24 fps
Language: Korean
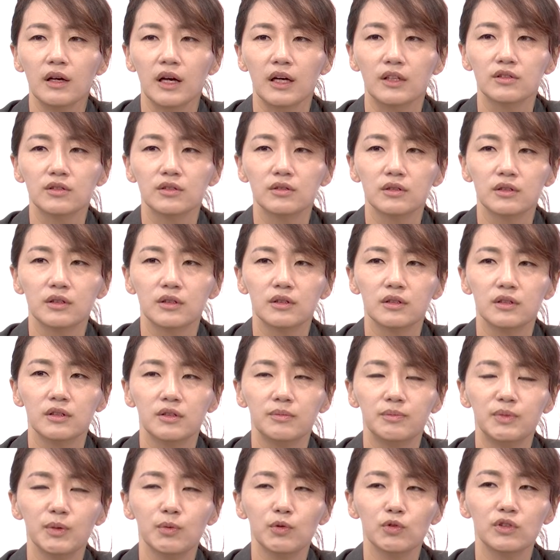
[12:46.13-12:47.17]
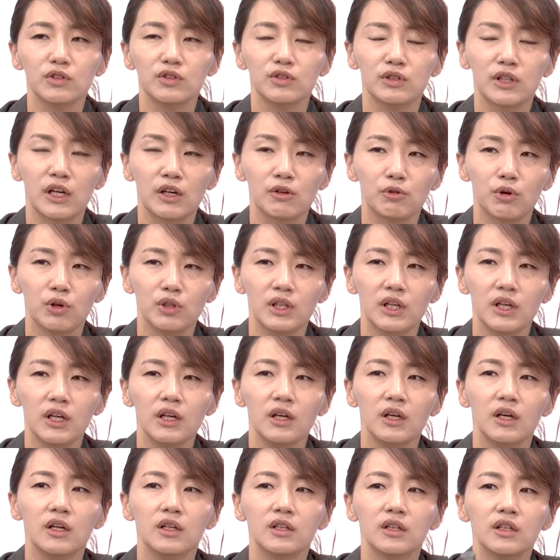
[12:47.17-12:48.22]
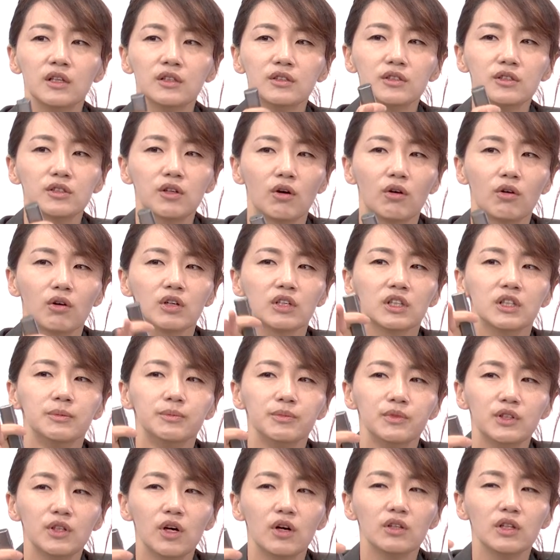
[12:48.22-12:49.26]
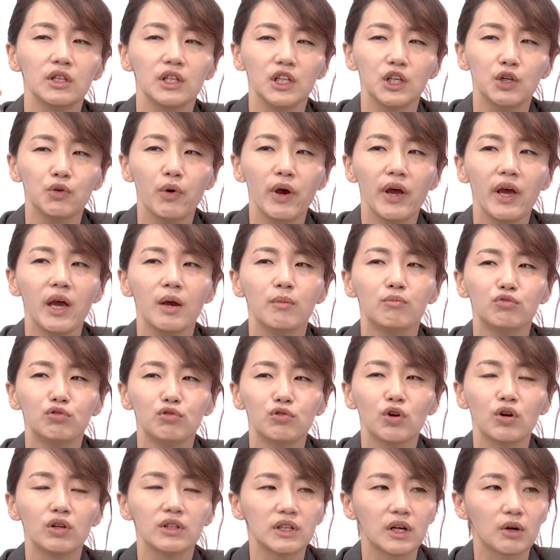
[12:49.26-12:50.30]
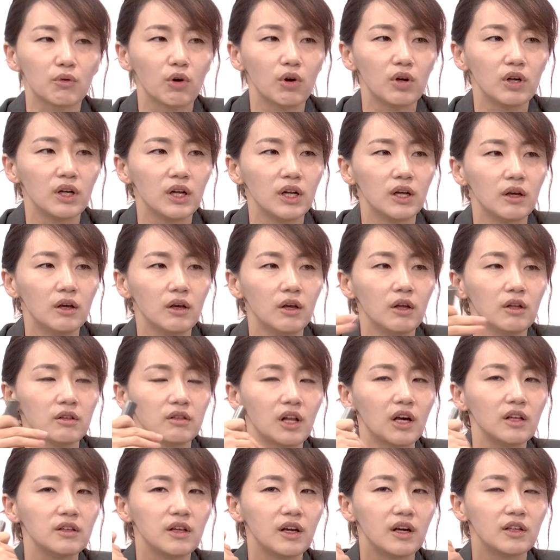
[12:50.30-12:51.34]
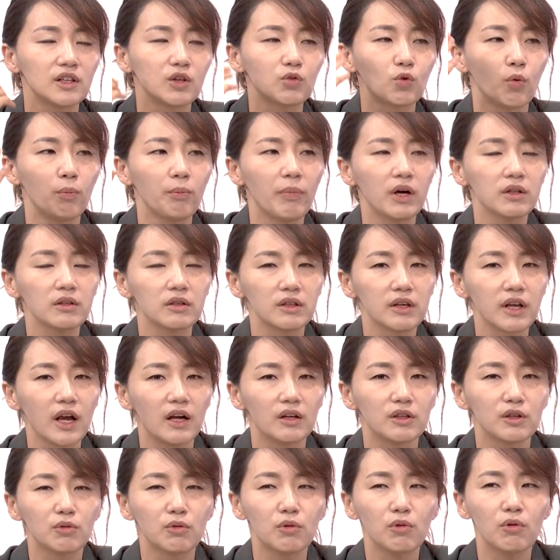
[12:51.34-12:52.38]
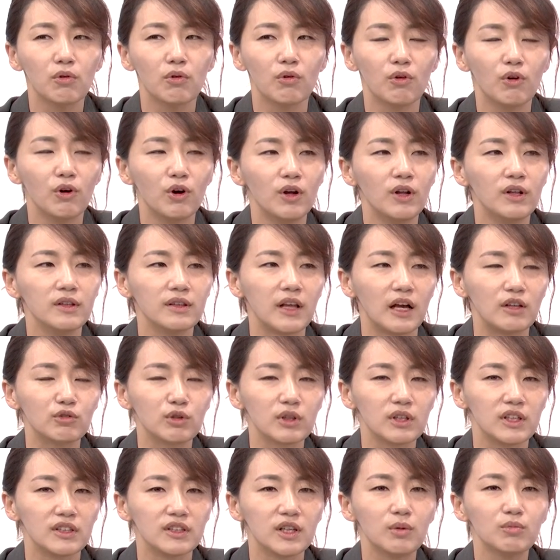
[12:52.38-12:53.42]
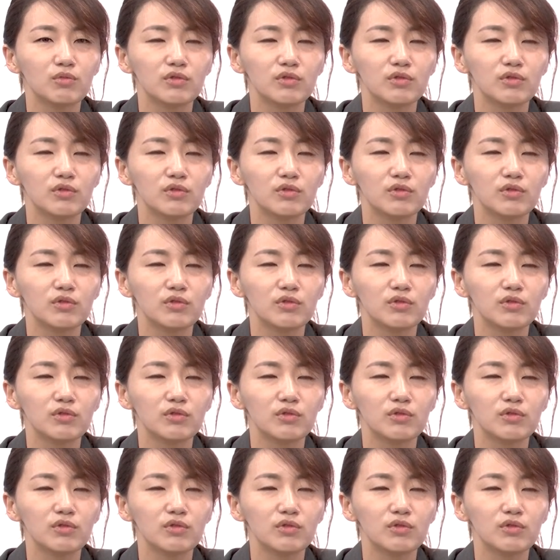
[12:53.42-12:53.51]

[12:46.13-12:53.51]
가, 그 피보전 채권이 특정 금전 이외의 물건이나 권리, 난 얘한테 돈 받을 게 아니고 나중에 재산